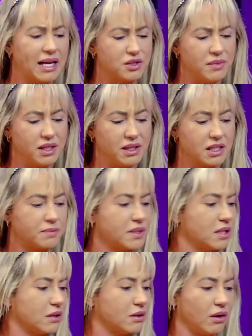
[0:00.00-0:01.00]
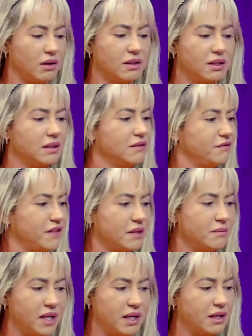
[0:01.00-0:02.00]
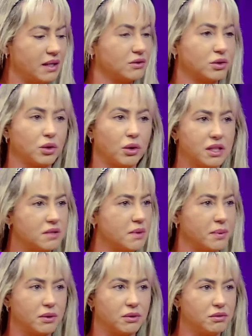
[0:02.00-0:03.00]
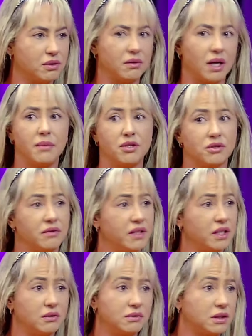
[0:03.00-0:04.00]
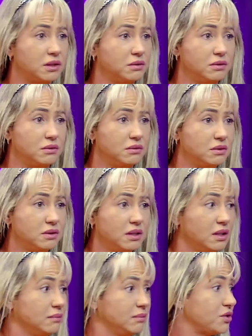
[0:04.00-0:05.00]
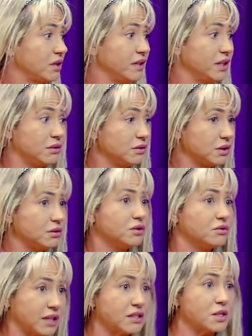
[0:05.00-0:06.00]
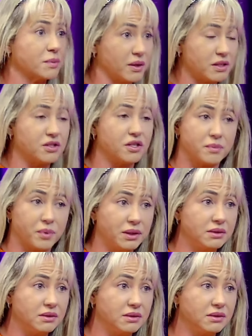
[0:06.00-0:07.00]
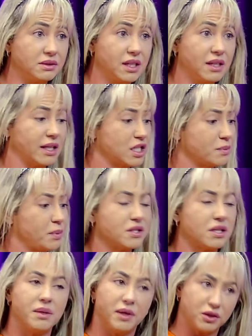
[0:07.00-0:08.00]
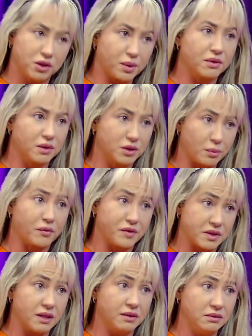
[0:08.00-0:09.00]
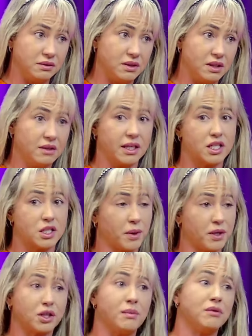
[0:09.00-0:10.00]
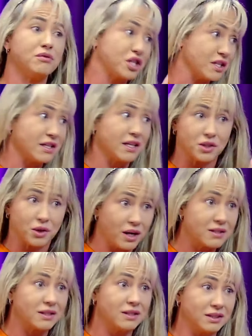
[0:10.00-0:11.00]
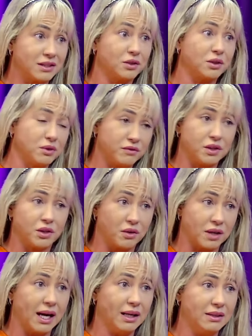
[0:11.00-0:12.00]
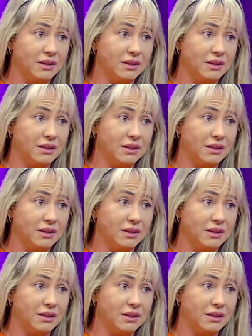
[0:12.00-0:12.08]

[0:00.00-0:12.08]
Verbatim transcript: de meninas, psicóloga, enfermeira, todas me procuram. Ai, me ajuda a vender conteúdo. Me ajuda a vender conteúdo. Está disposta a te expor? Está disposta a abrir mão da tua, tua profissão? Está disposta a tomar um X nas costas, que todo mundo vai colocar?